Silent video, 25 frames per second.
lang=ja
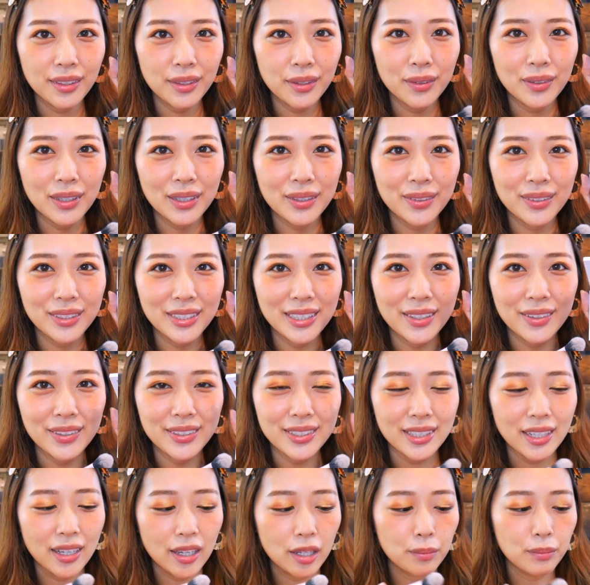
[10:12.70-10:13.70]
今日はこちらを
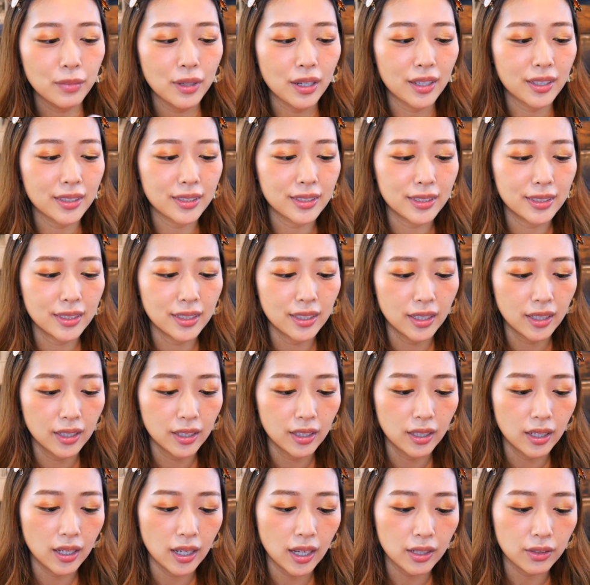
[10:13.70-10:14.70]
使います。
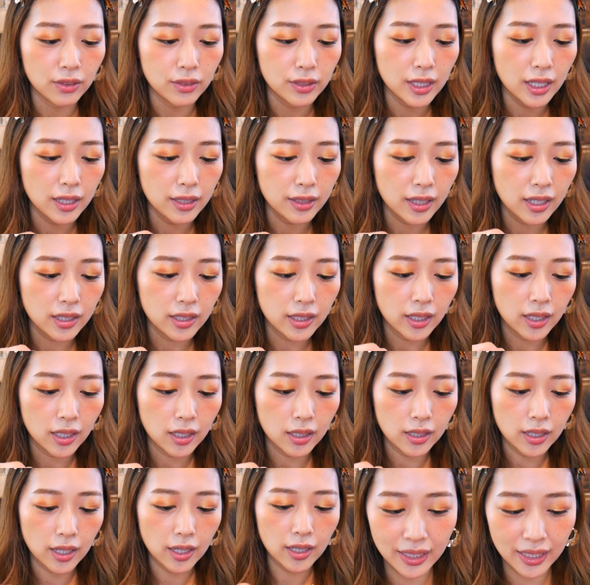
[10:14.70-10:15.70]
あの全体的
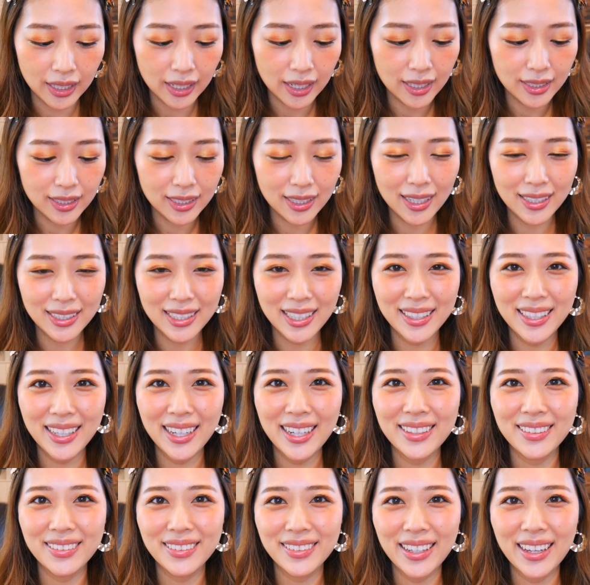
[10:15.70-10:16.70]
にねギラつかせ
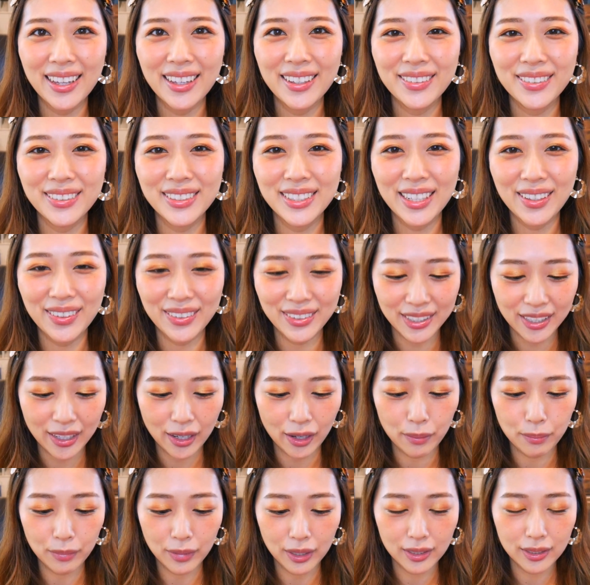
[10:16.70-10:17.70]
たいのでこちらを
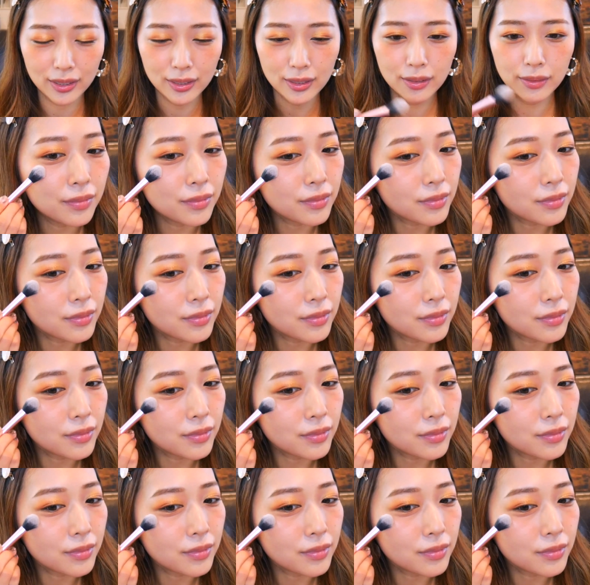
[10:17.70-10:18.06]
使います